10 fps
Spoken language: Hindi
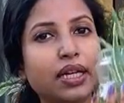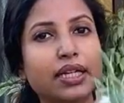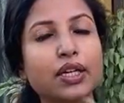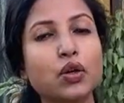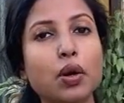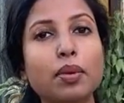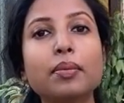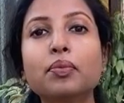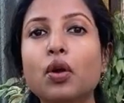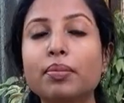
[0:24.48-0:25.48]
भी कटिंग को अब
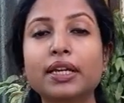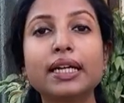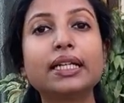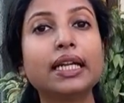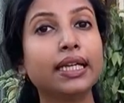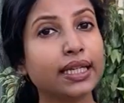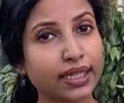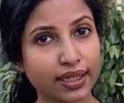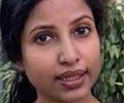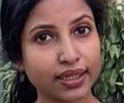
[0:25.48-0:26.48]
हम प्रोपगेट नहीं
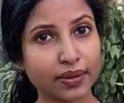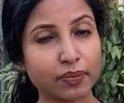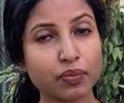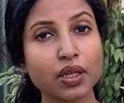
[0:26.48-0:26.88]
करेंगे